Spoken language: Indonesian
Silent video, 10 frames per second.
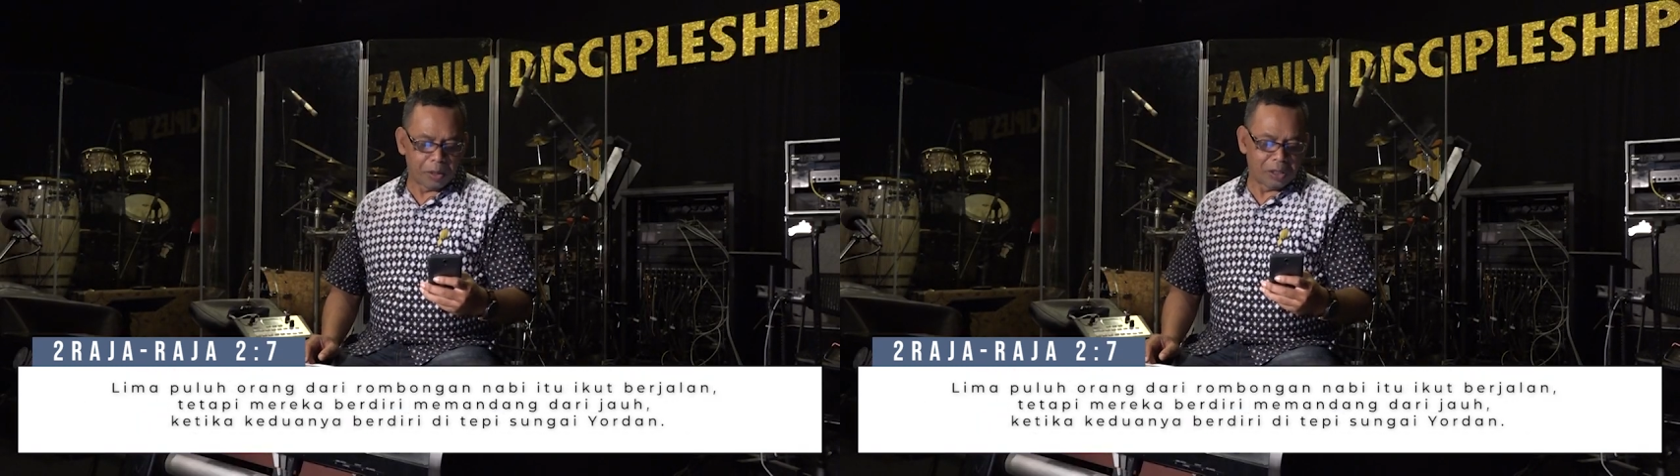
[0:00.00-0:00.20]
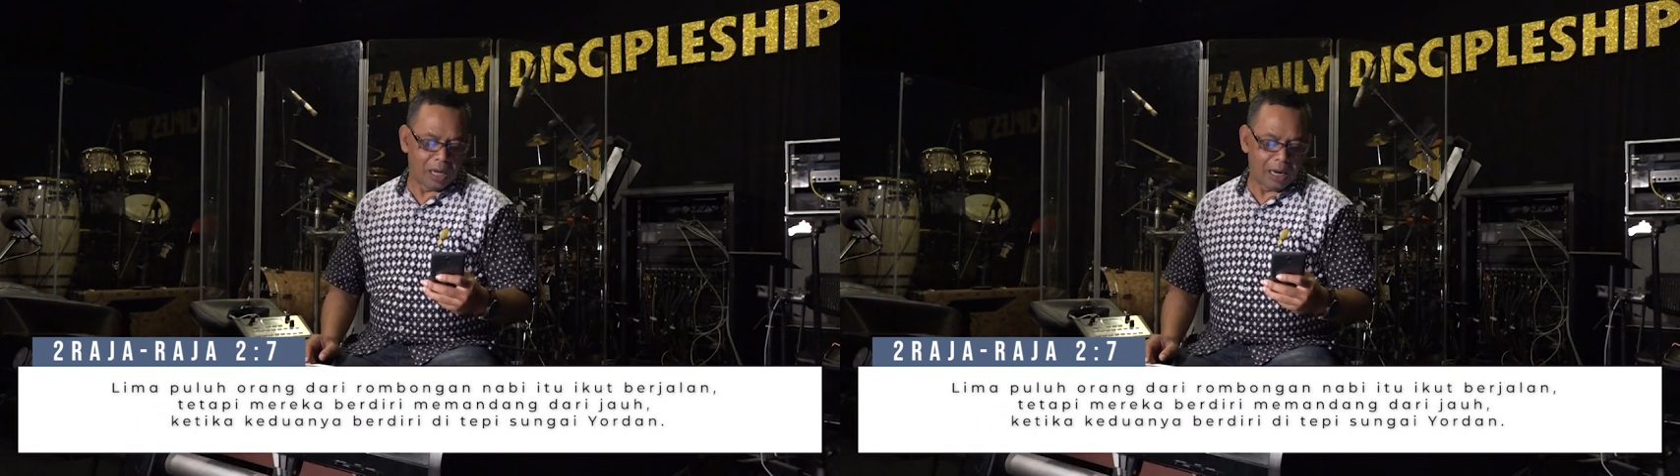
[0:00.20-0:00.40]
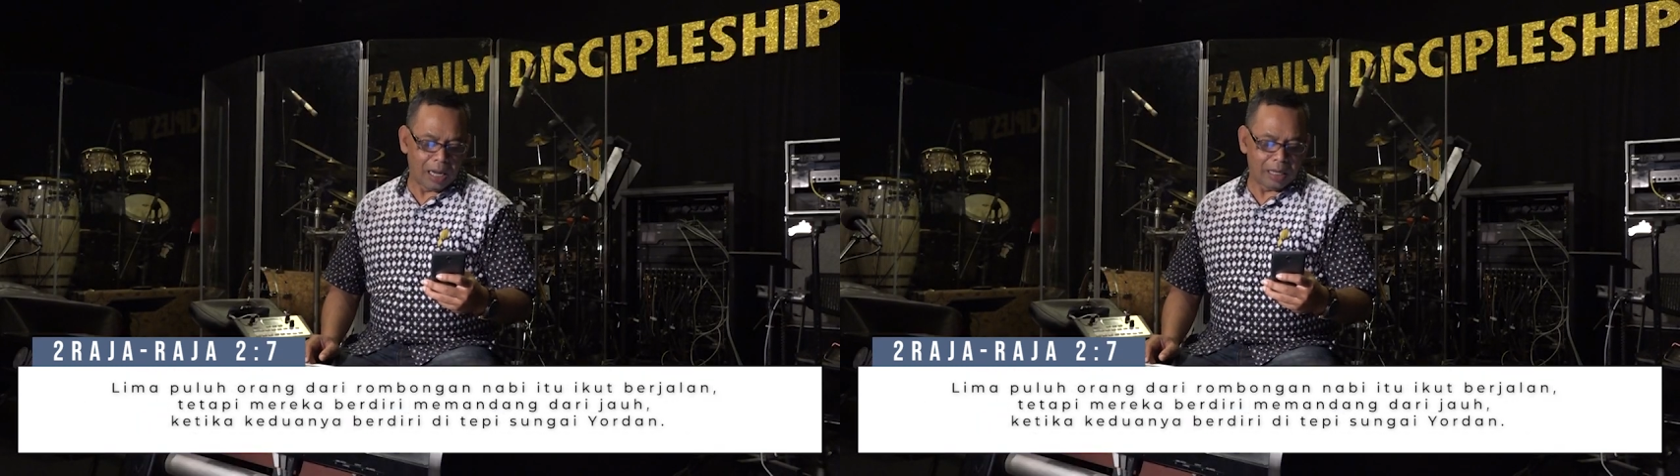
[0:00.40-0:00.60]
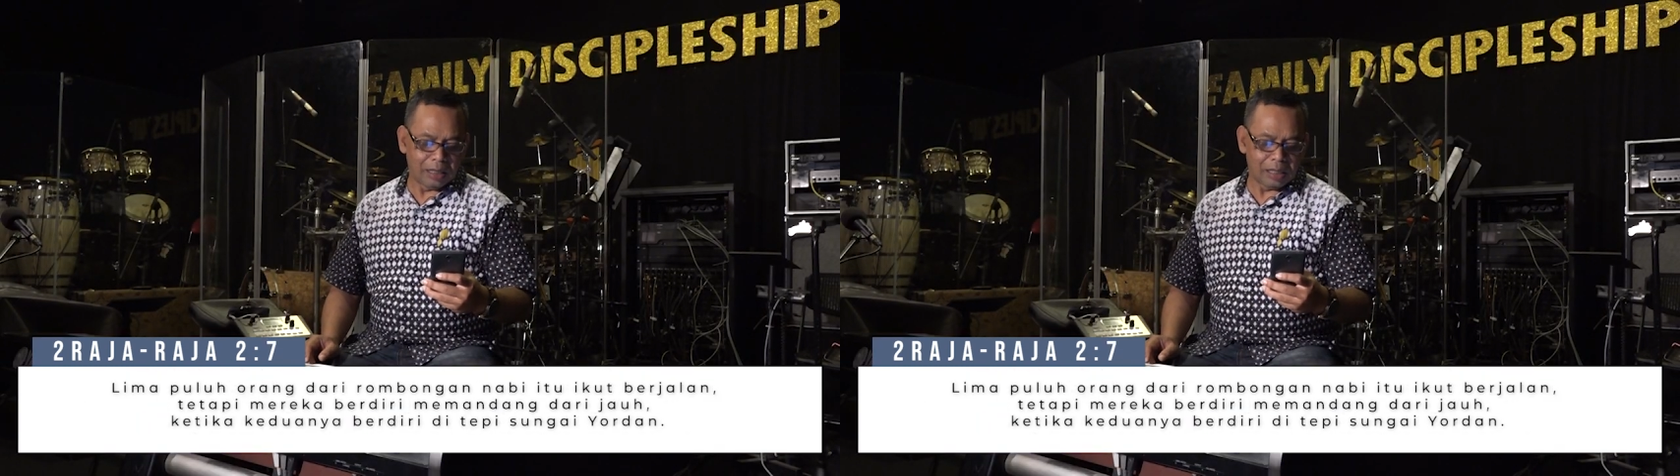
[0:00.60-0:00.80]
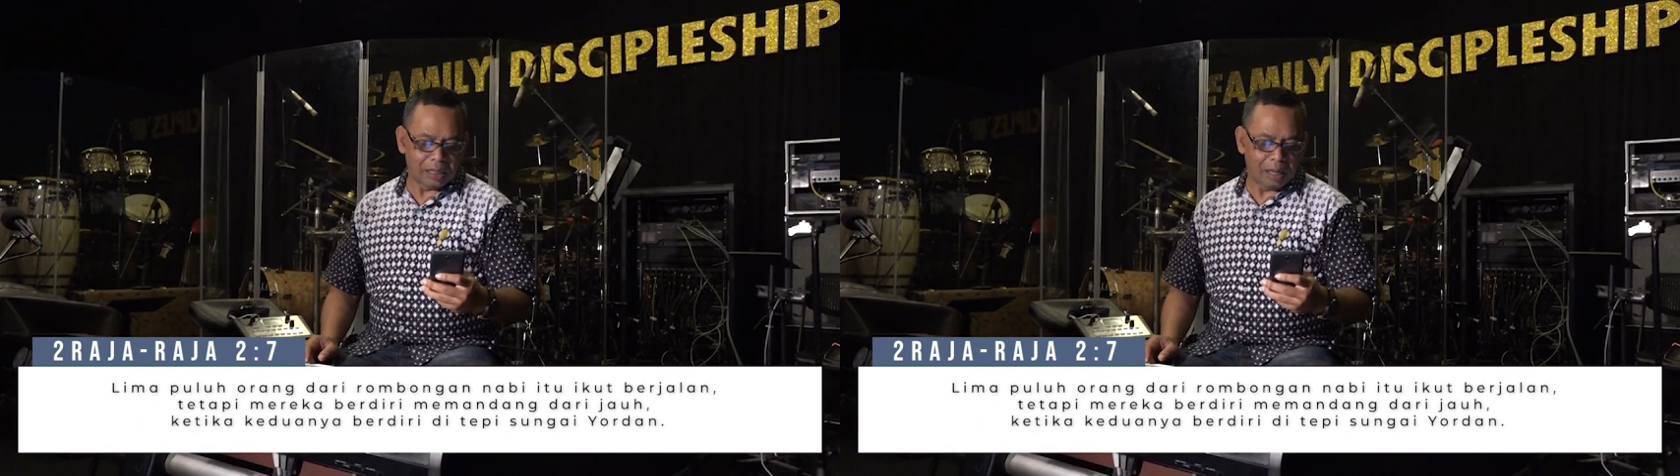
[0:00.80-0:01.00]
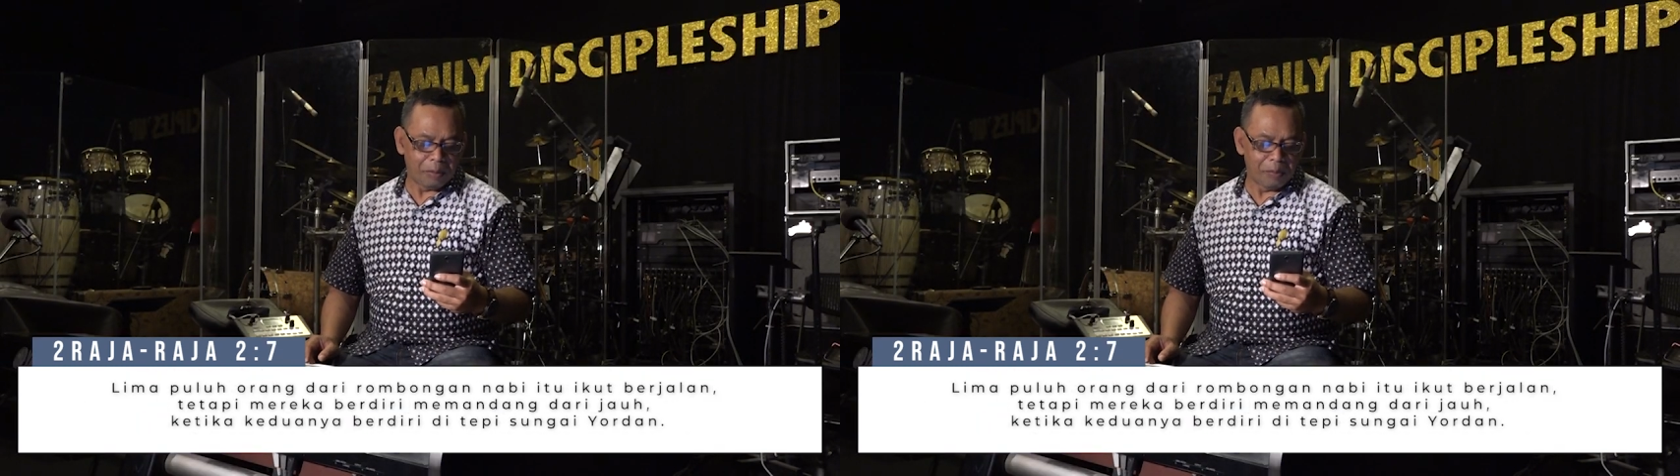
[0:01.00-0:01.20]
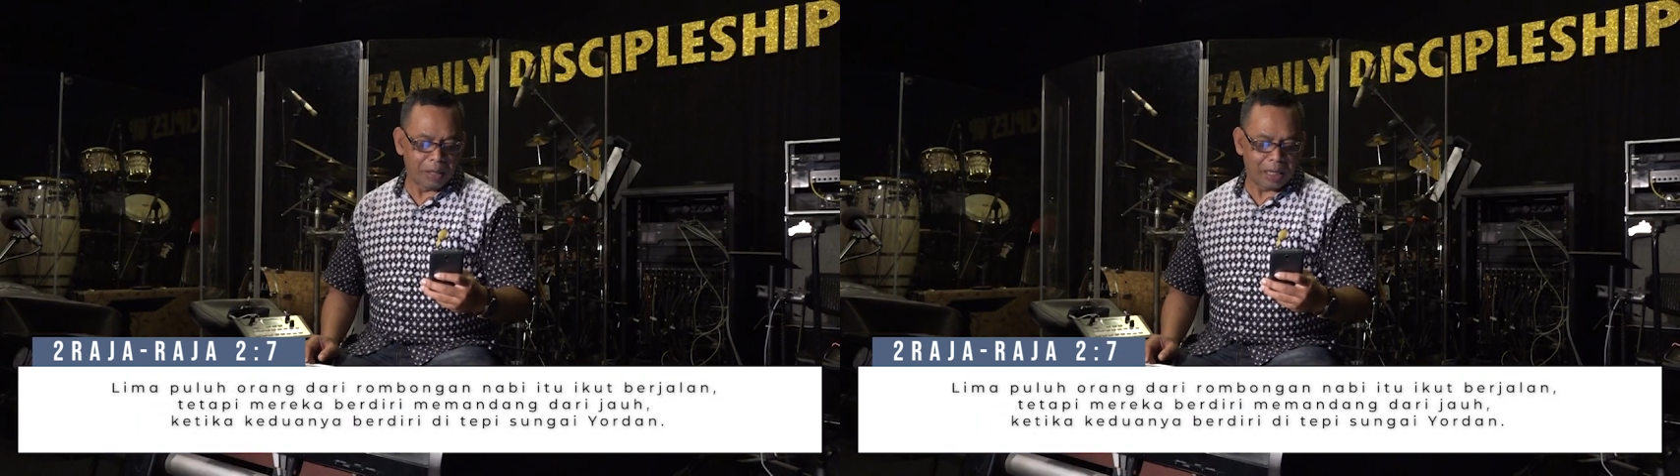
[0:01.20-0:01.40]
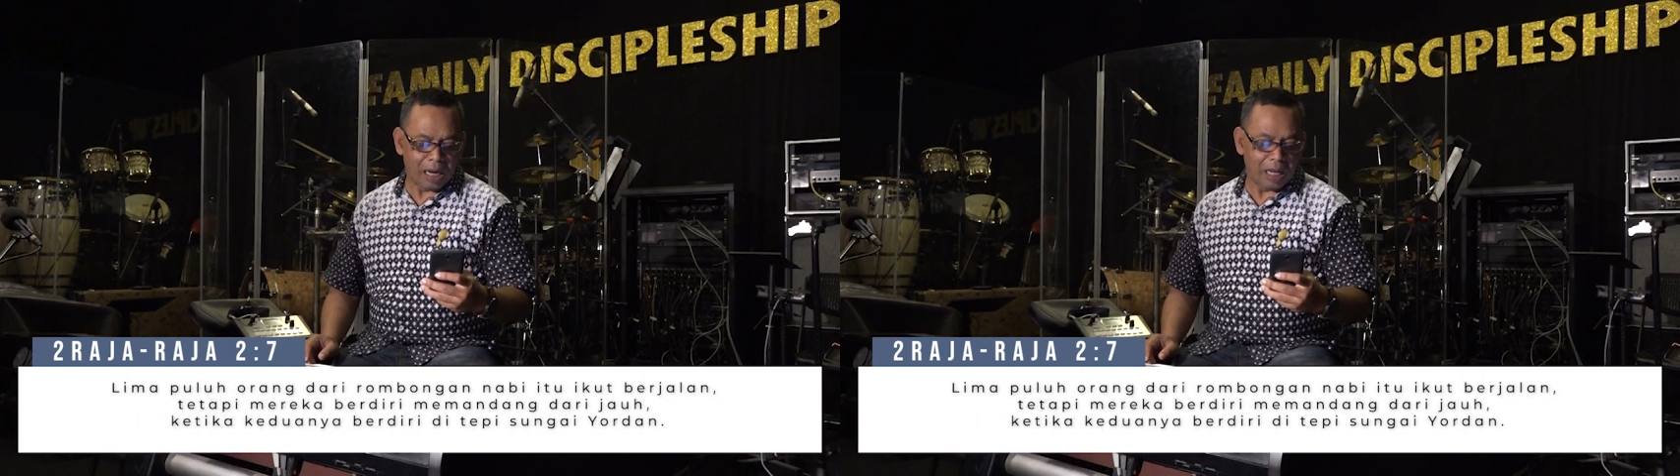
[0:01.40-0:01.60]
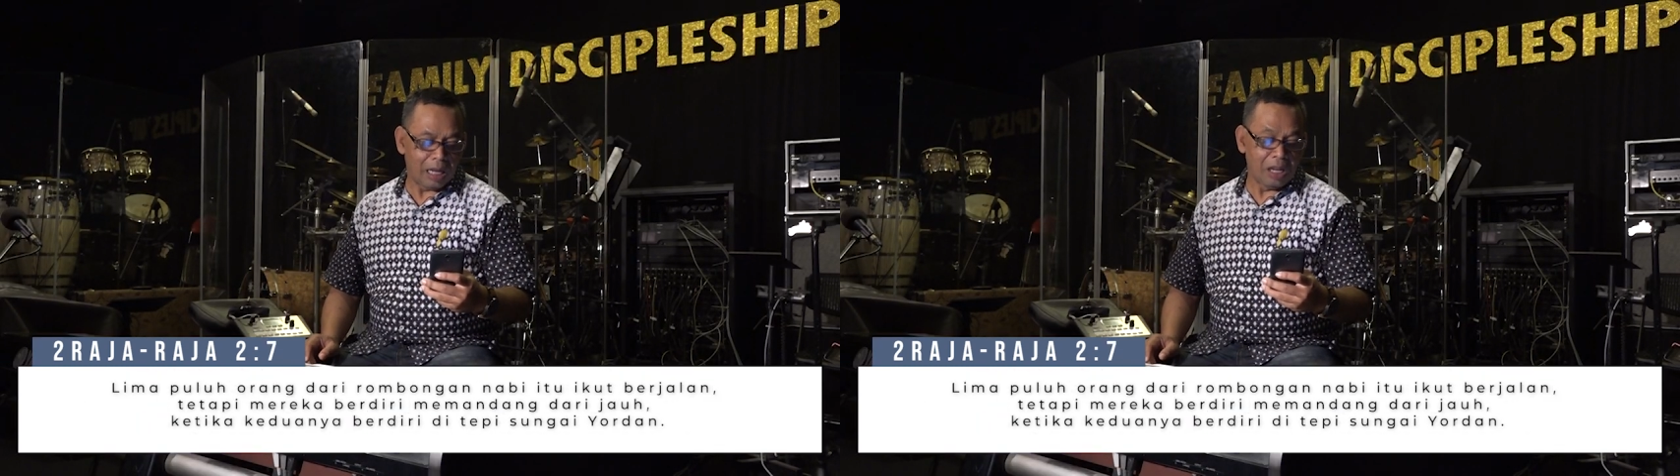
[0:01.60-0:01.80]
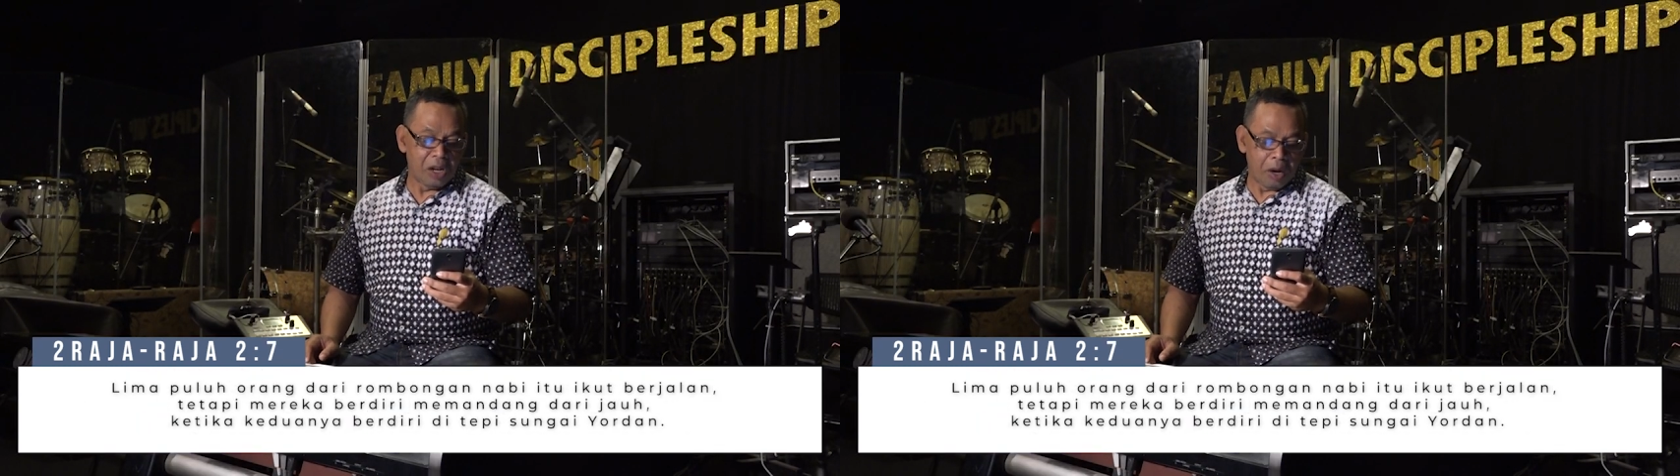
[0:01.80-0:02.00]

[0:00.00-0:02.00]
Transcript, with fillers: berjalan, tetapi mereka